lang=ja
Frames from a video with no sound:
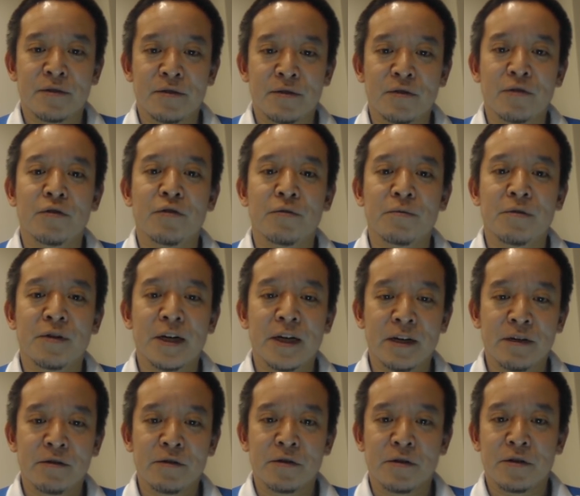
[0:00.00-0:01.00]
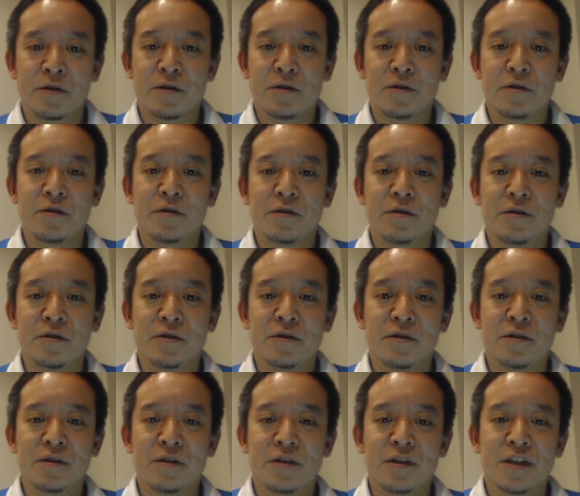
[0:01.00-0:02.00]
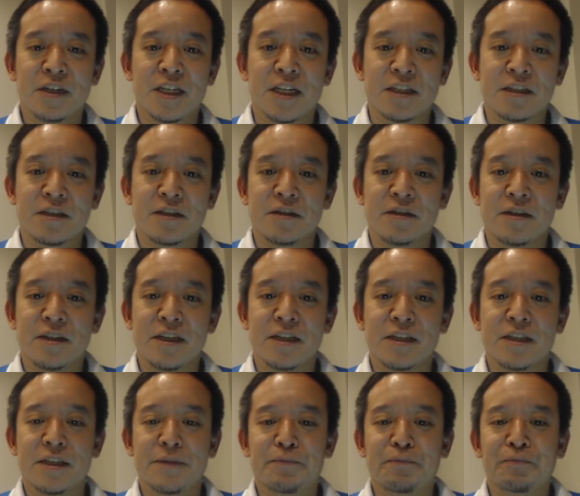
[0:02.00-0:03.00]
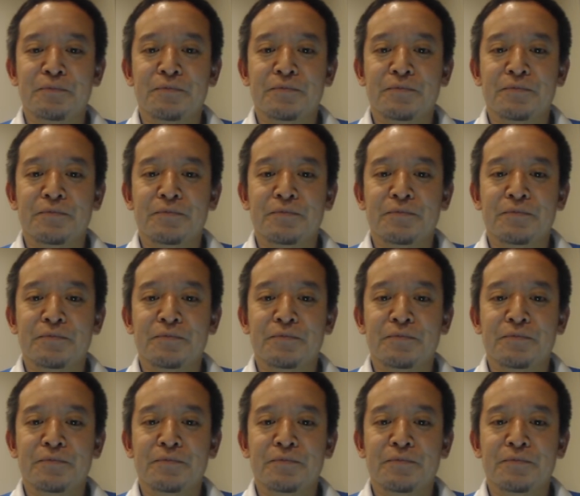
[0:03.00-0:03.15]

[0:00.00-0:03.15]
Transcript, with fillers: と思われるシャツです。